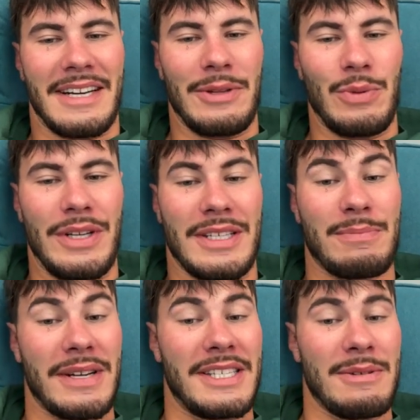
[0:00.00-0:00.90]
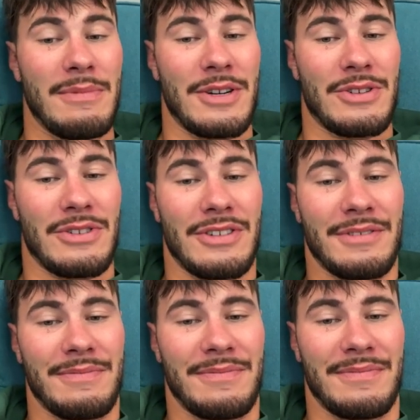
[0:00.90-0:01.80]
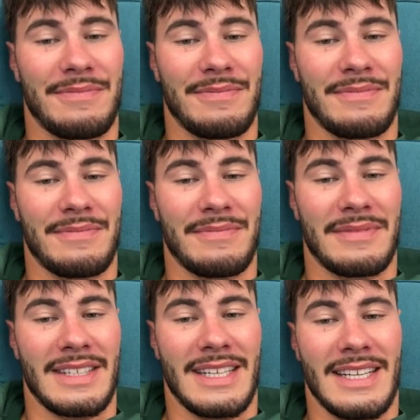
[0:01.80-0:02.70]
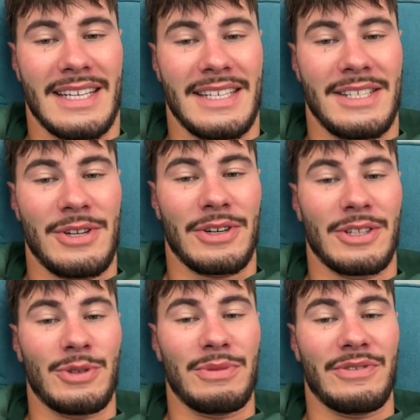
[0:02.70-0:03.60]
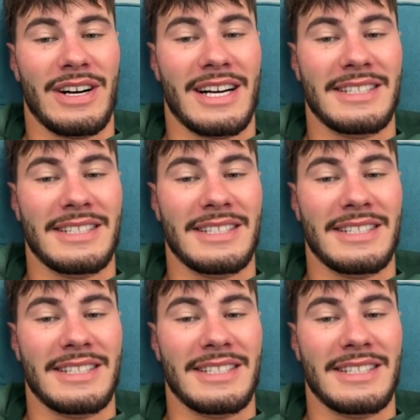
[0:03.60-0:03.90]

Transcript: Крейдвей, спасибо большое. Серега на Доме 2,